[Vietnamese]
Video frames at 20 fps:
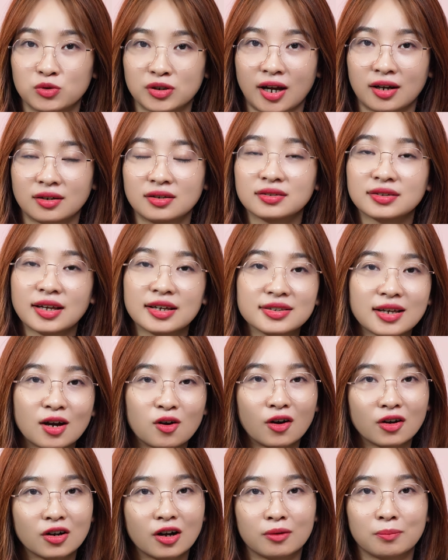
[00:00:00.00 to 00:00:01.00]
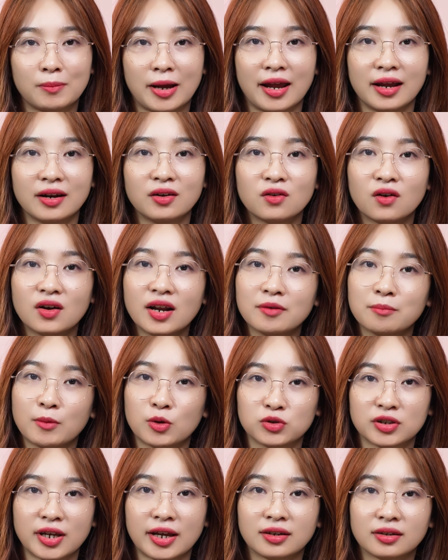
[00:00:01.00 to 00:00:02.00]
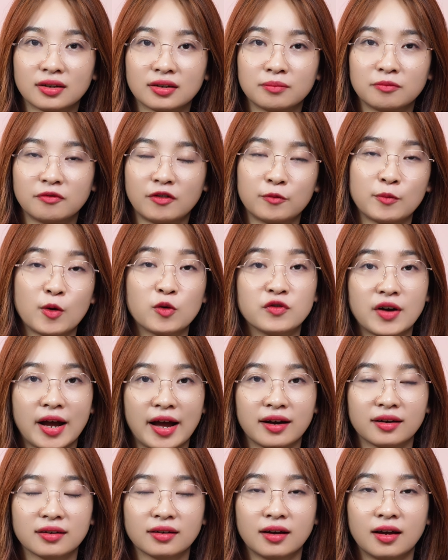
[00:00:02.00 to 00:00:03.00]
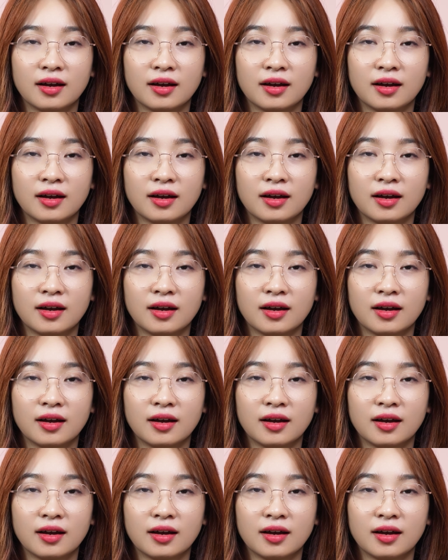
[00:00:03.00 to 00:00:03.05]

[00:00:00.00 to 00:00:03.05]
trắng nhưng tại sao các bé nó lại màu xanh và màu vàng